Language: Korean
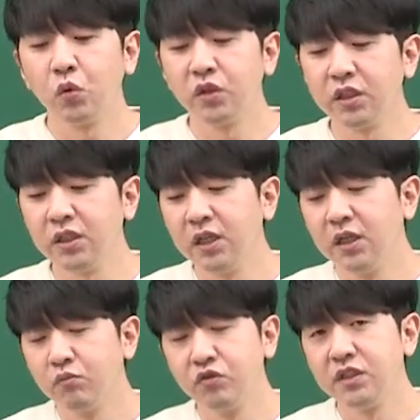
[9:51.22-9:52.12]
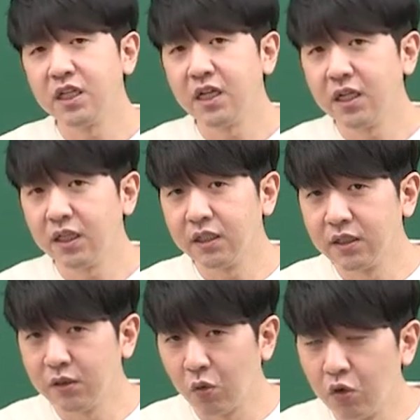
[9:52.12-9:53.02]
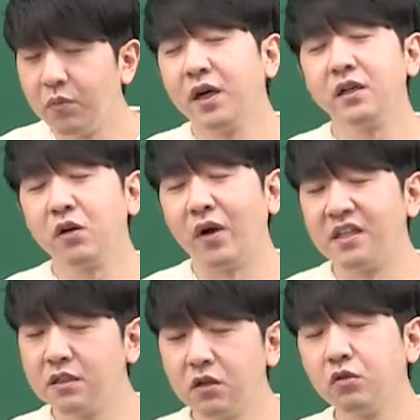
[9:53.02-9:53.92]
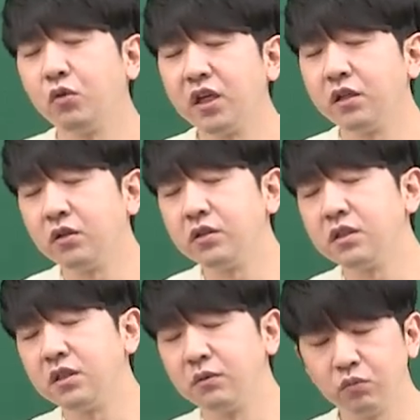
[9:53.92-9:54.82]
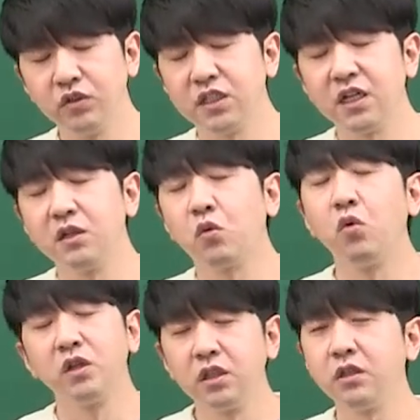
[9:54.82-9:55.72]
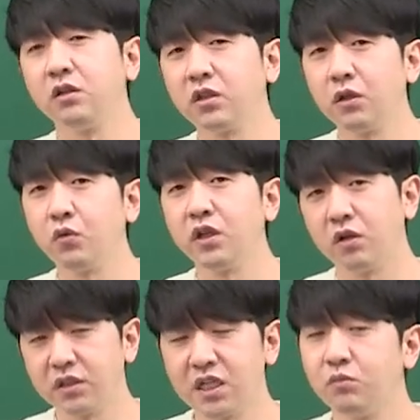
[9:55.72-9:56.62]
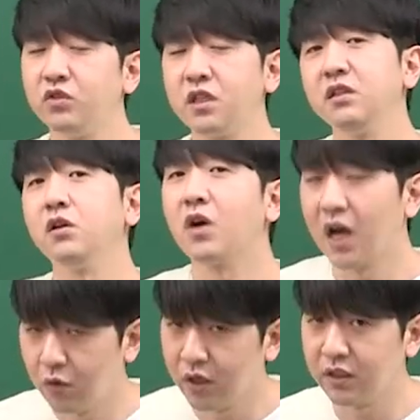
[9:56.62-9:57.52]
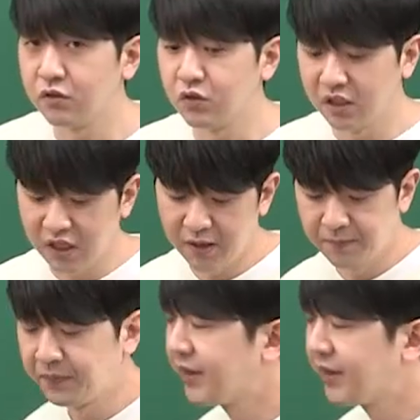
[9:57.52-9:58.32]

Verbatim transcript: 또는 문장을 올바르게 완성된 현, 문장을 고르는 형태로의 영장 문제는 더 강화될 수 있다.